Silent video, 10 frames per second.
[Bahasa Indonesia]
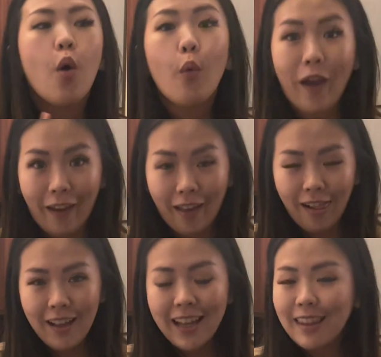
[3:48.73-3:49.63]

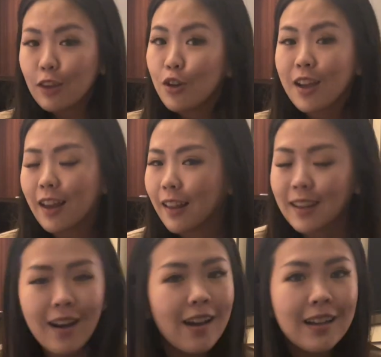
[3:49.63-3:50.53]
Well, kita itu di
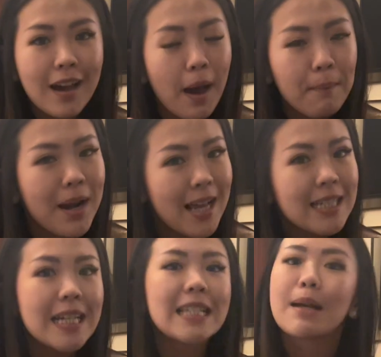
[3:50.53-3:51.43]
karantina nggak
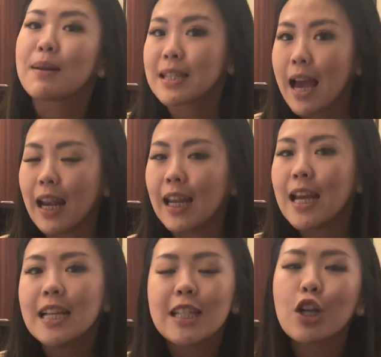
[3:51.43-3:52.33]
belajar sama sekali.
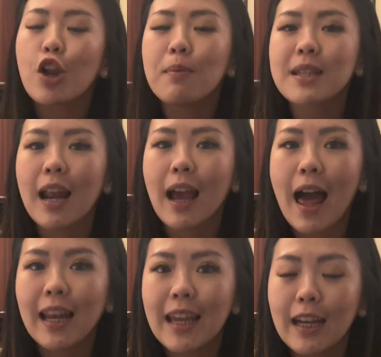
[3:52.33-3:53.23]
Jadi kalau misalnya
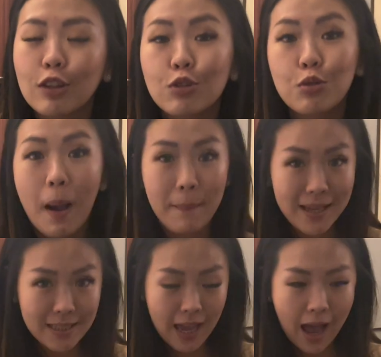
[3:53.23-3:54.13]
kalian itu suka
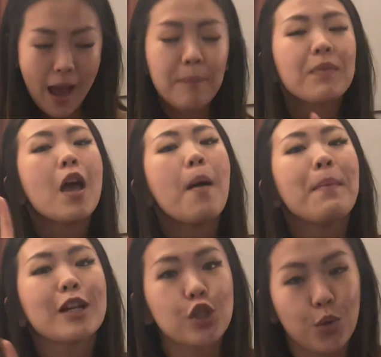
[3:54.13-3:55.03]
masak,
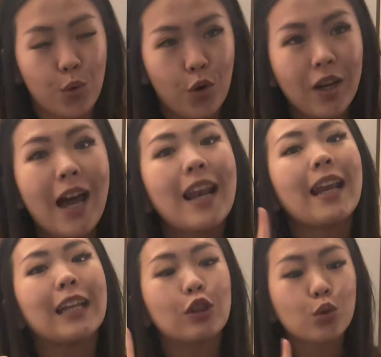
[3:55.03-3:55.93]
make sure
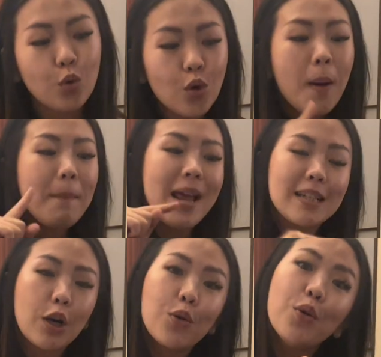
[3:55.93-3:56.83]
kalian itu
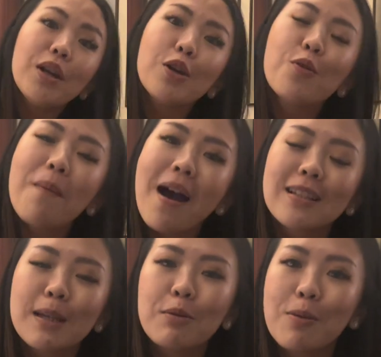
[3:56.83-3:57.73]
belajar dulu di rumah
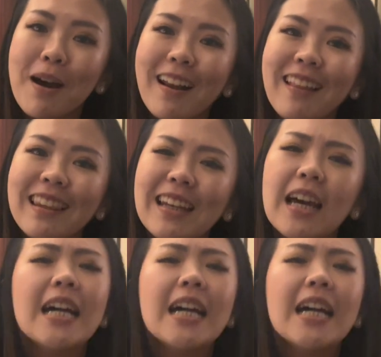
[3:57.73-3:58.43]
sebelum karantina.